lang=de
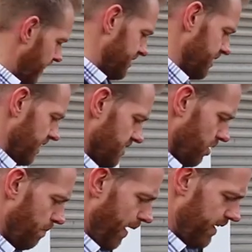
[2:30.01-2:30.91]
Das sind jetzt
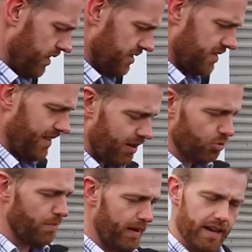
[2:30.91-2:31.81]
auch beides, ja
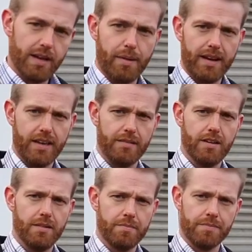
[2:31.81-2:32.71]
gut, bei der, bei
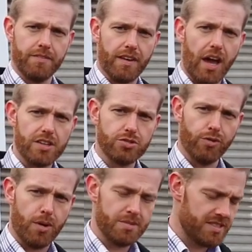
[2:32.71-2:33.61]
der ähm, quadratischen
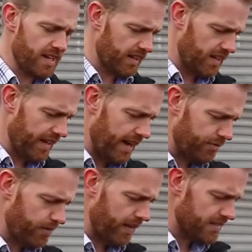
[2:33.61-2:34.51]
Form ist es eigentlich
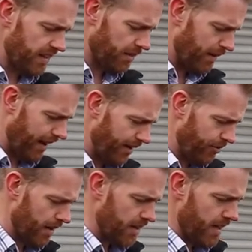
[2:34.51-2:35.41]
egal, von welcher Seite man
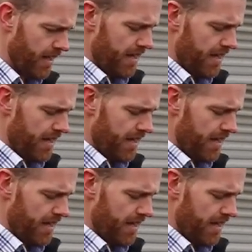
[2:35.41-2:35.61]
einfährt.